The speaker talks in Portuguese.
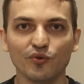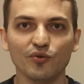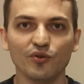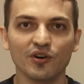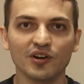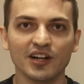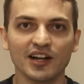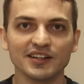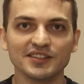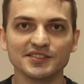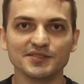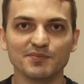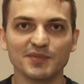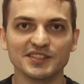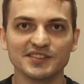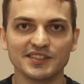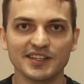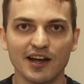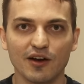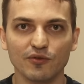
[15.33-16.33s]
ou horário
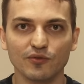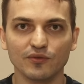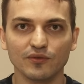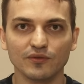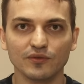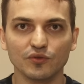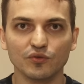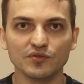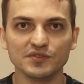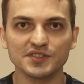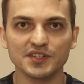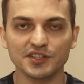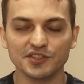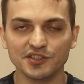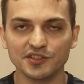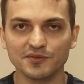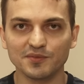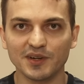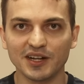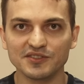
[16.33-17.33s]
especial
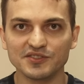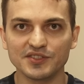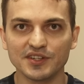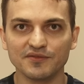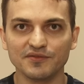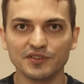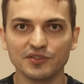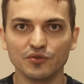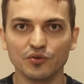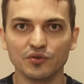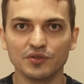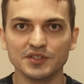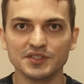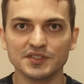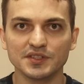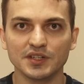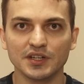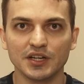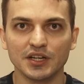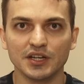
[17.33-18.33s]
concedido para
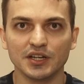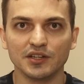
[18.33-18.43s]
servidores